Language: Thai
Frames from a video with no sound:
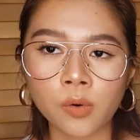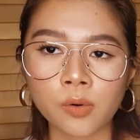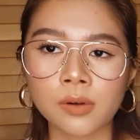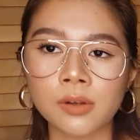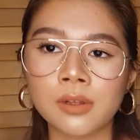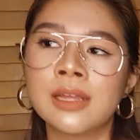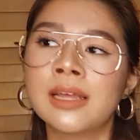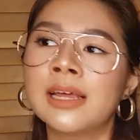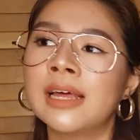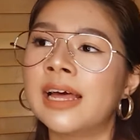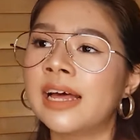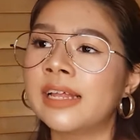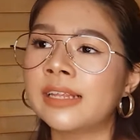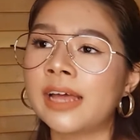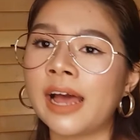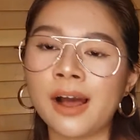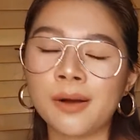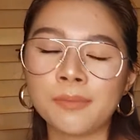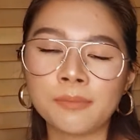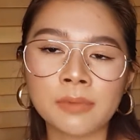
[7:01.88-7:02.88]
ง
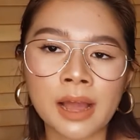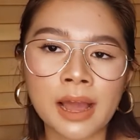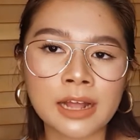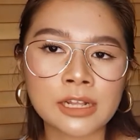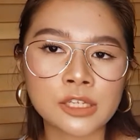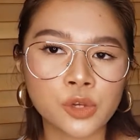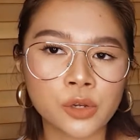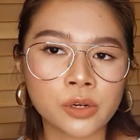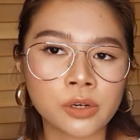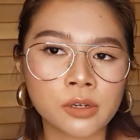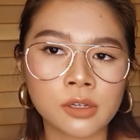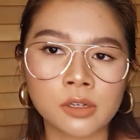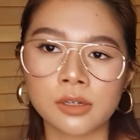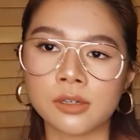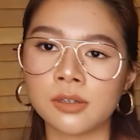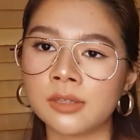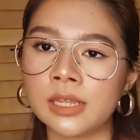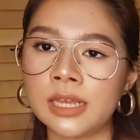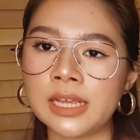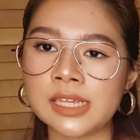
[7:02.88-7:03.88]
ทำงานจนดึก
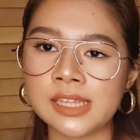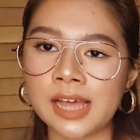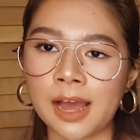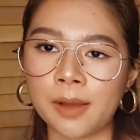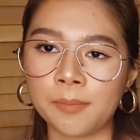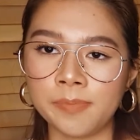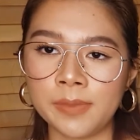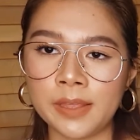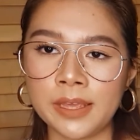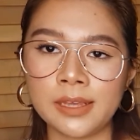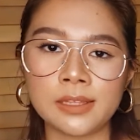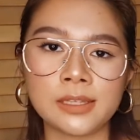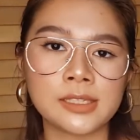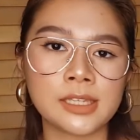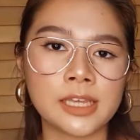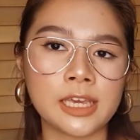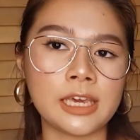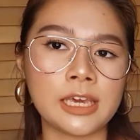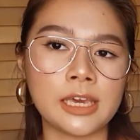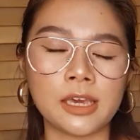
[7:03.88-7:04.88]
ตีสามตี
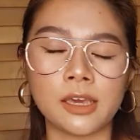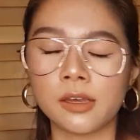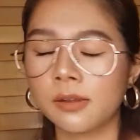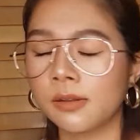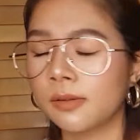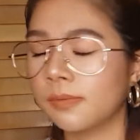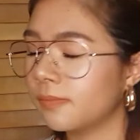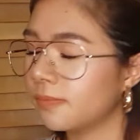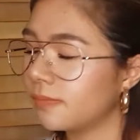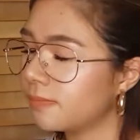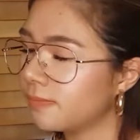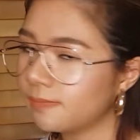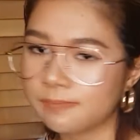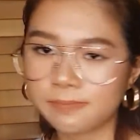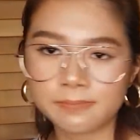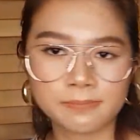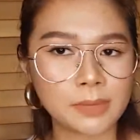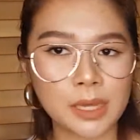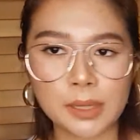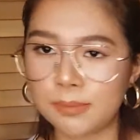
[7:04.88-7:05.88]
สี่
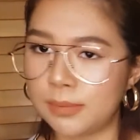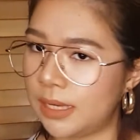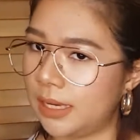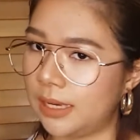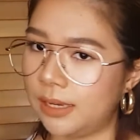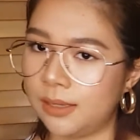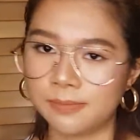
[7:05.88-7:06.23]
ไม่มี